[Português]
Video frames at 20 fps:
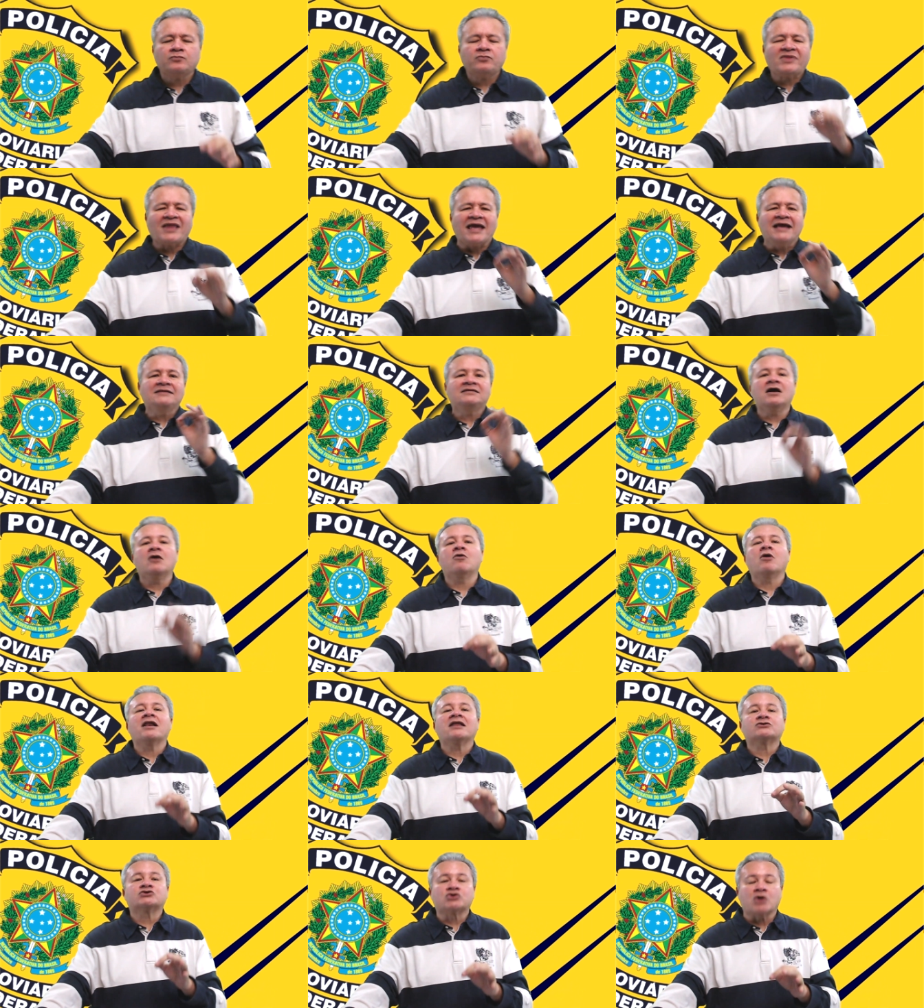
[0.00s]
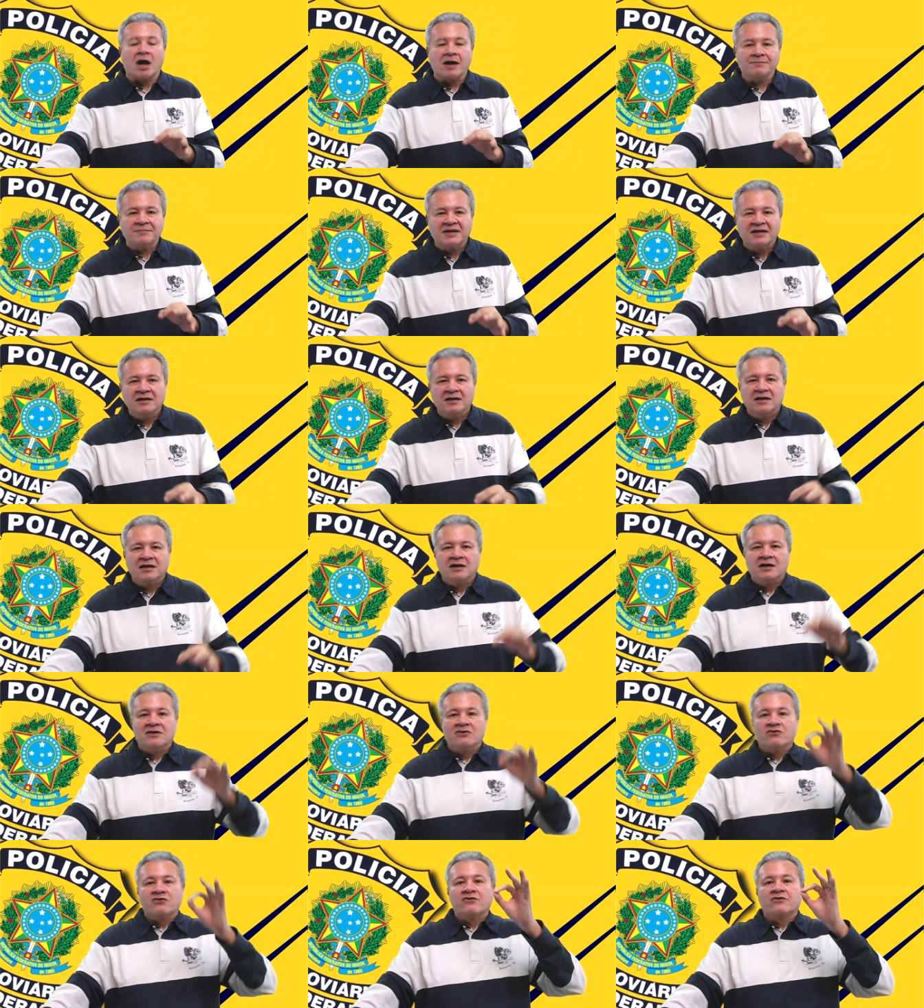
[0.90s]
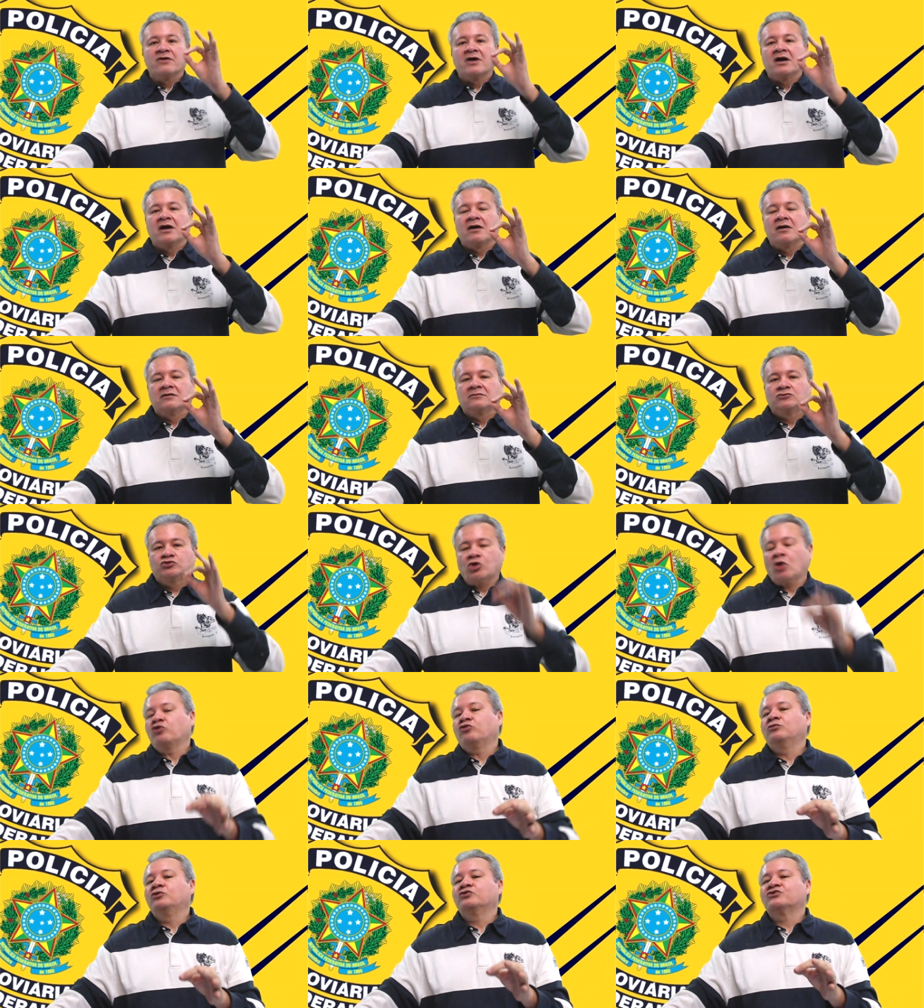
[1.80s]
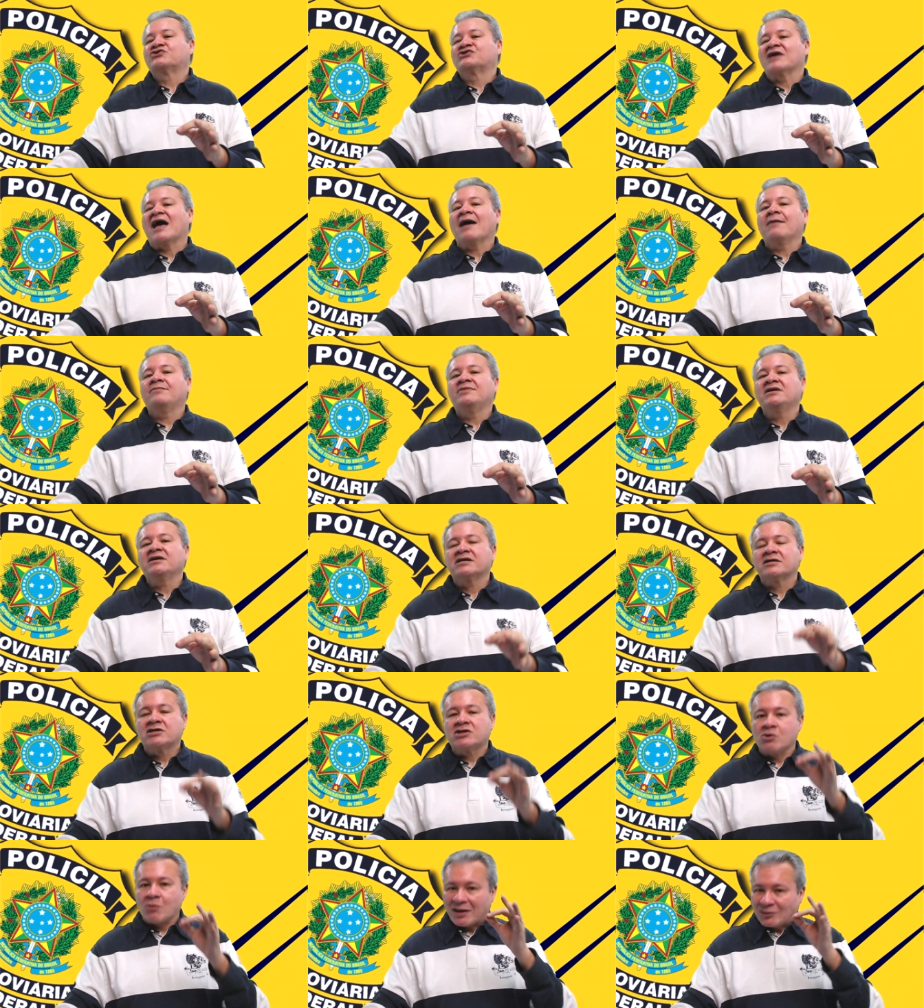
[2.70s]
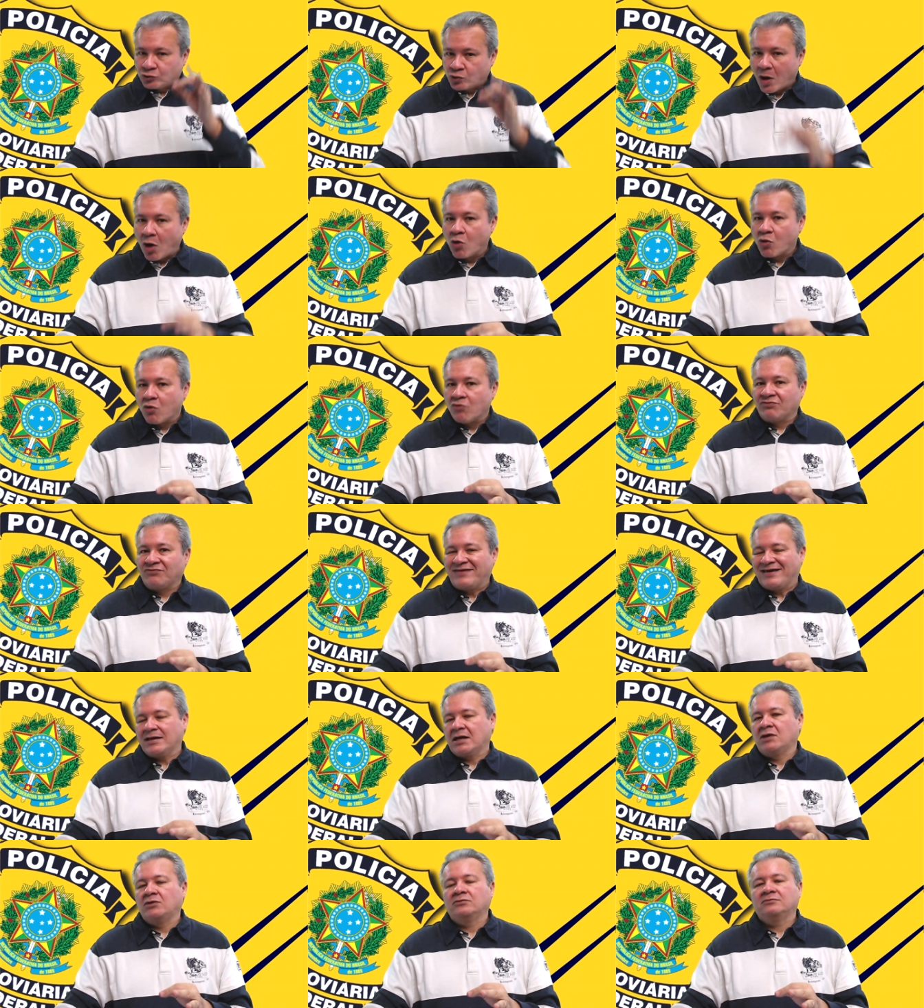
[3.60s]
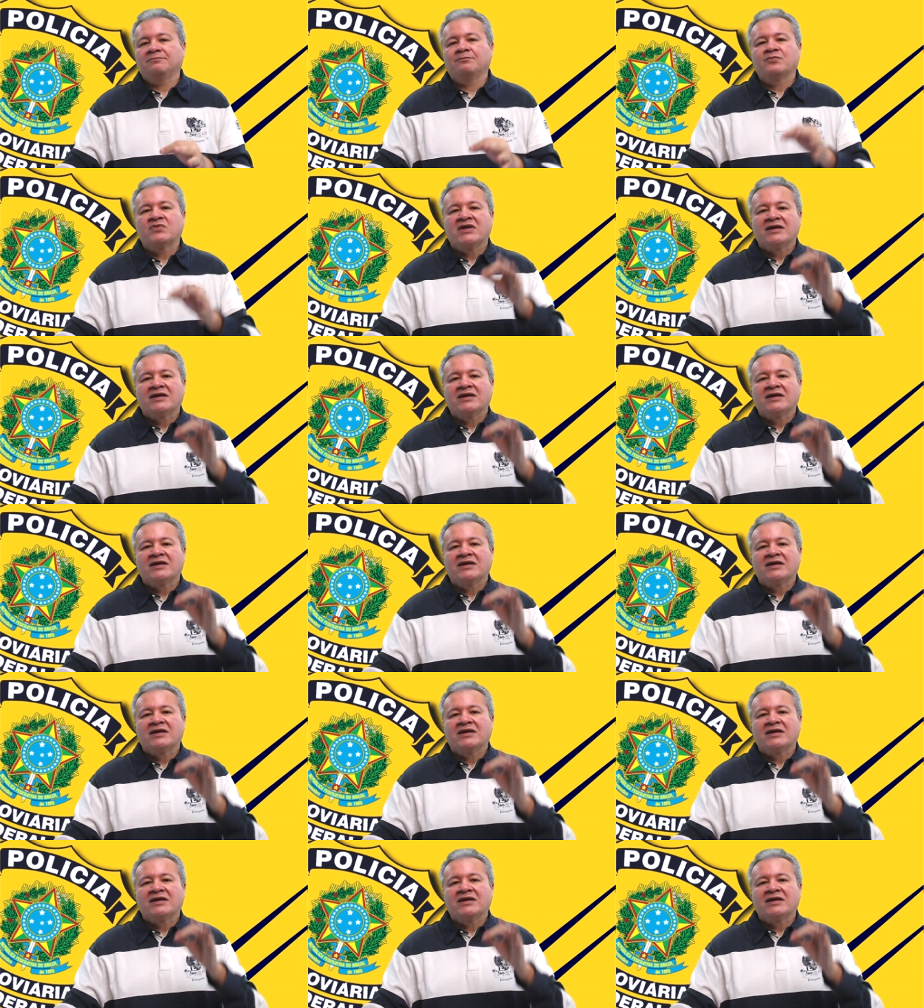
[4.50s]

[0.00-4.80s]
Então, olha só. Todo mundo sabe que o atual governo